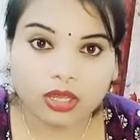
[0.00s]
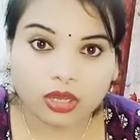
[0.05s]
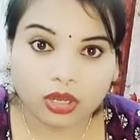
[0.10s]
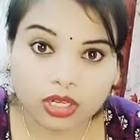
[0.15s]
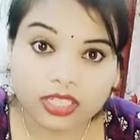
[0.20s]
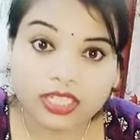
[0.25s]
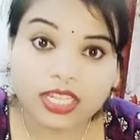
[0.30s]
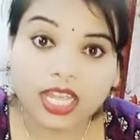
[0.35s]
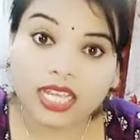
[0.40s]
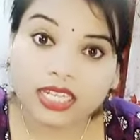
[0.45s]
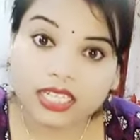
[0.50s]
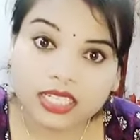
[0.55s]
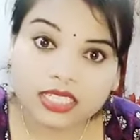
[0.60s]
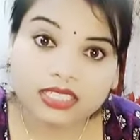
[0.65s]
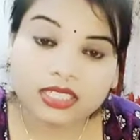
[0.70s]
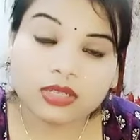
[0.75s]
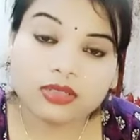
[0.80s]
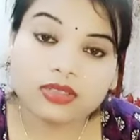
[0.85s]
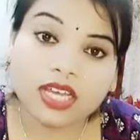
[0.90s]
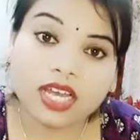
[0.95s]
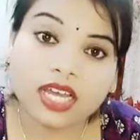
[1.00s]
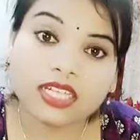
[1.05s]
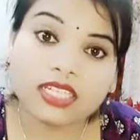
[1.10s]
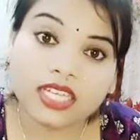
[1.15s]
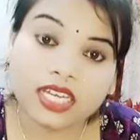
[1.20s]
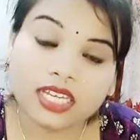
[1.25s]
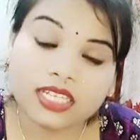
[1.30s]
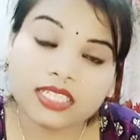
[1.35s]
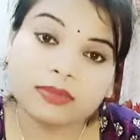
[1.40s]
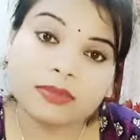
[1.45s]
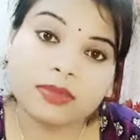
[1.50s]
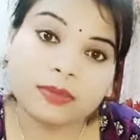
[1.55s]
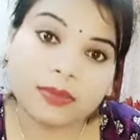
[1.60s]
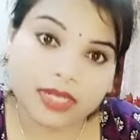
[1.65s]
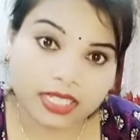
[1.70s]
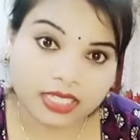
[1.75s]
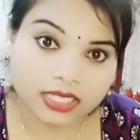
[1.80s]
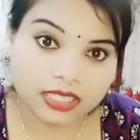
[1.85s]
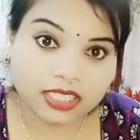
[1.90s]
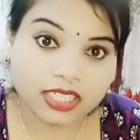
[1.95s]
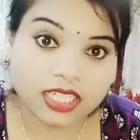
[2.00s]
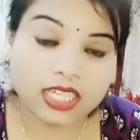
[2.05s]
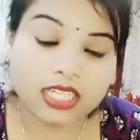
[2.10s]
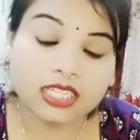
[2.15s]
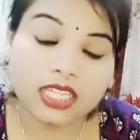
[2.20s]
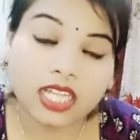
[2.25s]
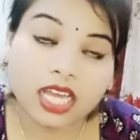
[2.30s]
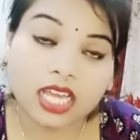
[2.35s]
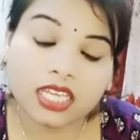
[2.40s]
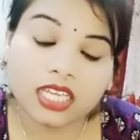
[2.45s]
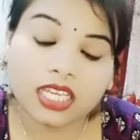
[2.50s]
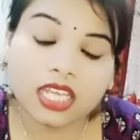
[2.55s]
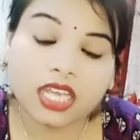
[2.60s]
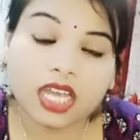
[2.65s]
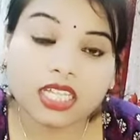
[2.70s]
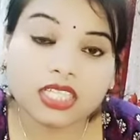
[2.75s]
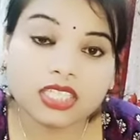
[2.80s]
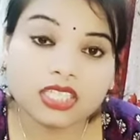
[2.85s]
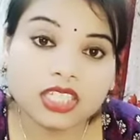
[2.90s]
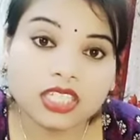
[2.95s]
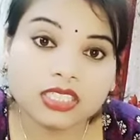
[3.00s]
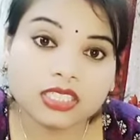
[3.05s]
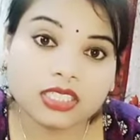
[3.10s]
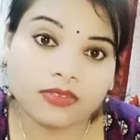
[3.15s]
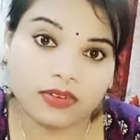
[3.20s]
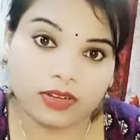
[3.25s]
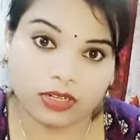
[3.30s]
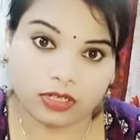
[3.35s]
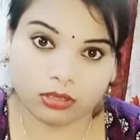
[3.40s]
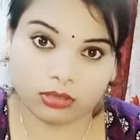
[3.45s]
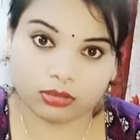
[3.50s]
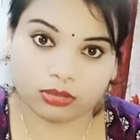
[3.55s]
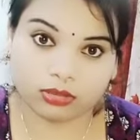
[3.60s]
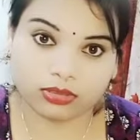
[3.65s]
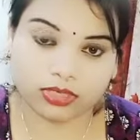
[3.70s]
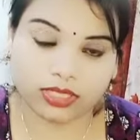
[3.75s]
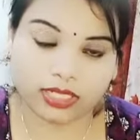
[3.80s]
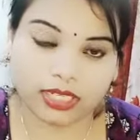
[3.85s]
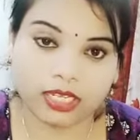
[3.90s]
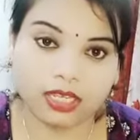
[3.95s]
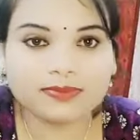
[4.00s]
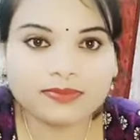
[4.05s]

और क्या क्या सावधानियाँ इसमें बरतनी है ताकि अच्छे से वेट लॉस हो सके